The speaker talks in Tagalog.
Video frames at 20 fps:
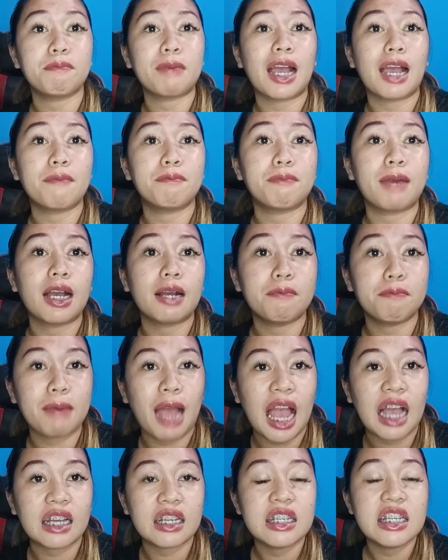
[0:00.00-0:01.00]
mga
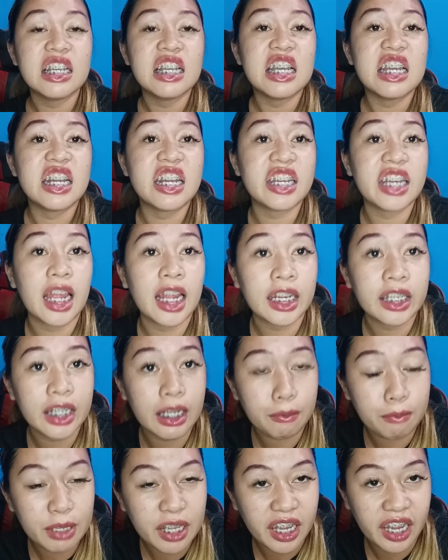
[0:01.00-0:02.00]
mangmang na
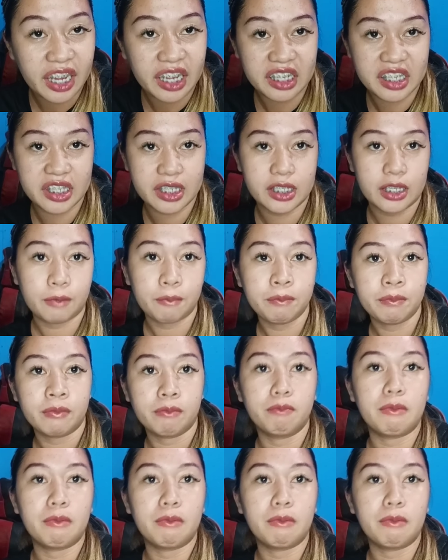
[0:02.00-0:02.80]
DBS.